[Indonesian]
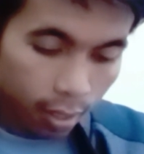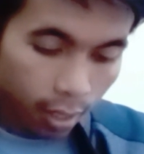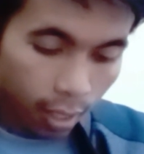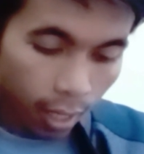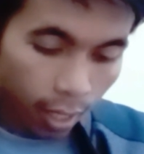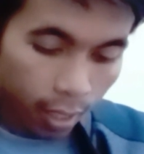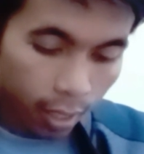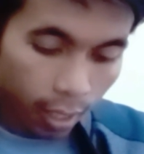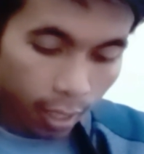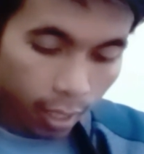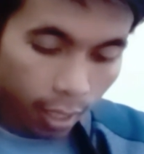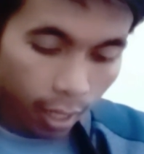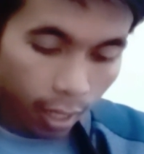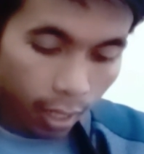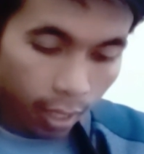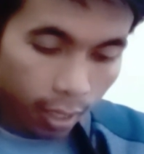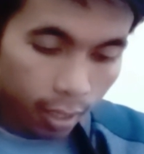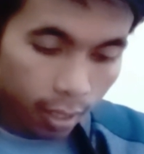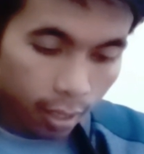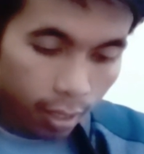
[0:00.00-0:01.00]
kelihatan ya
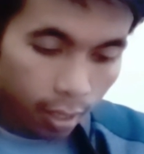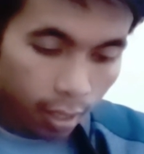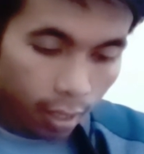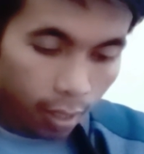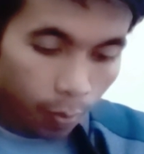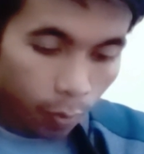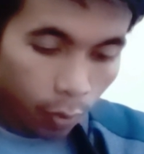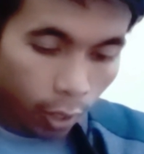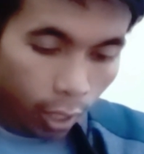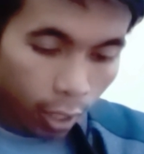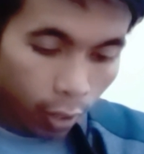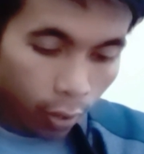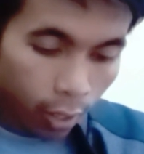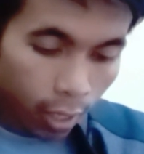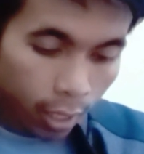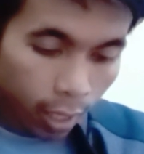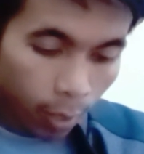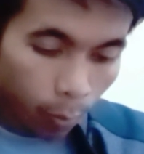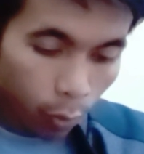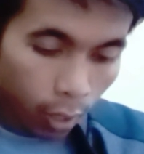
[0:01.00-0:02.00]
mungkin
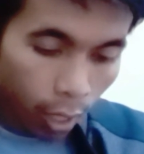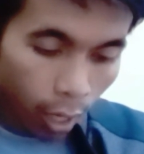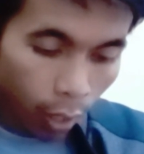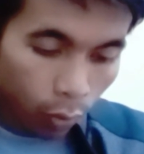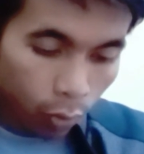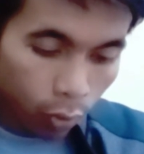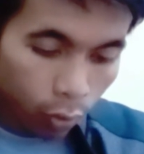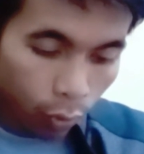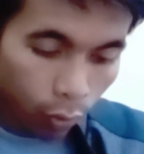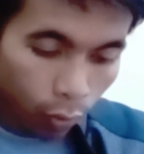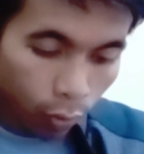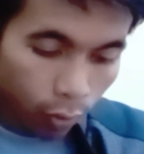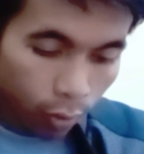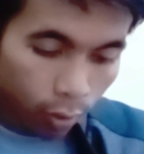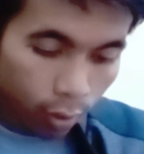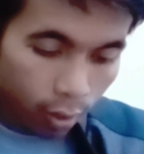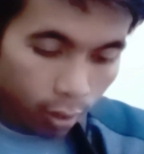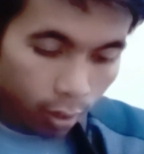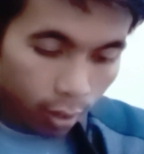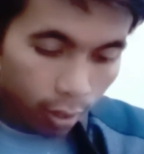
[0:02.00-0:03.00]
orangnya punya kutu
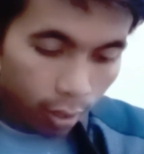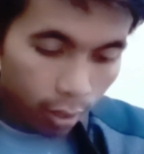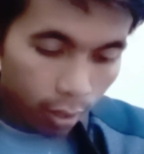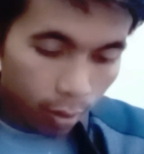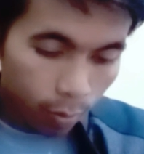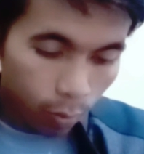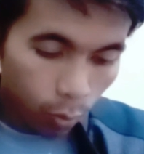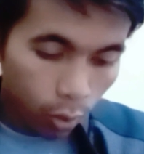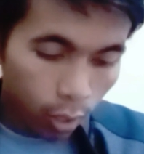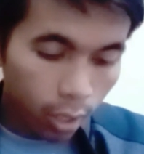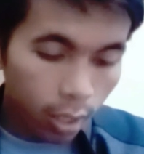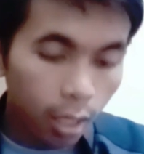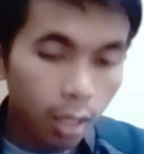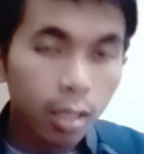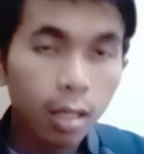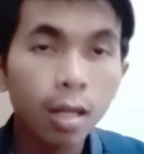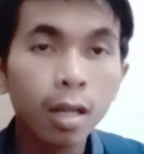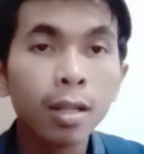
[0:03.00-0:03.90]
oh, ternyata